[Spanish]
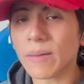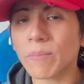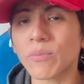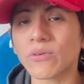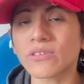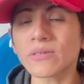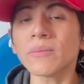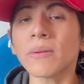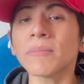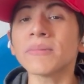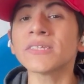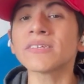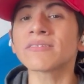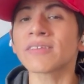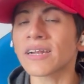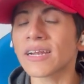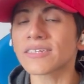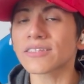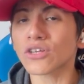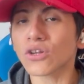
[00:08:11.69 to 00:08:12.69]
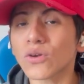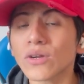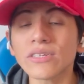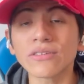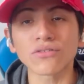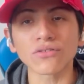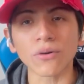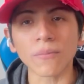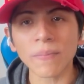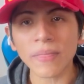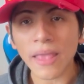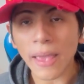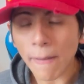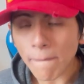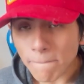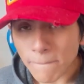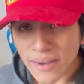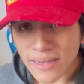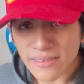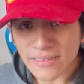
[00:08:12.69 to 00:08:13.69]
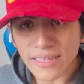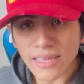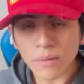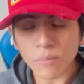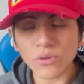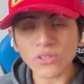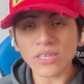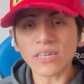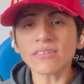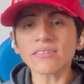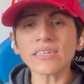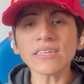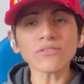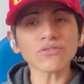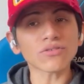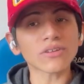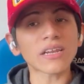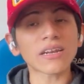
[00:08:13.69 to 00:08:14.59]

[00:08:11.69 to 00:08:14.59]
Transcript: y por simplemente instalar lo listo. Vas a tener monedas y listo.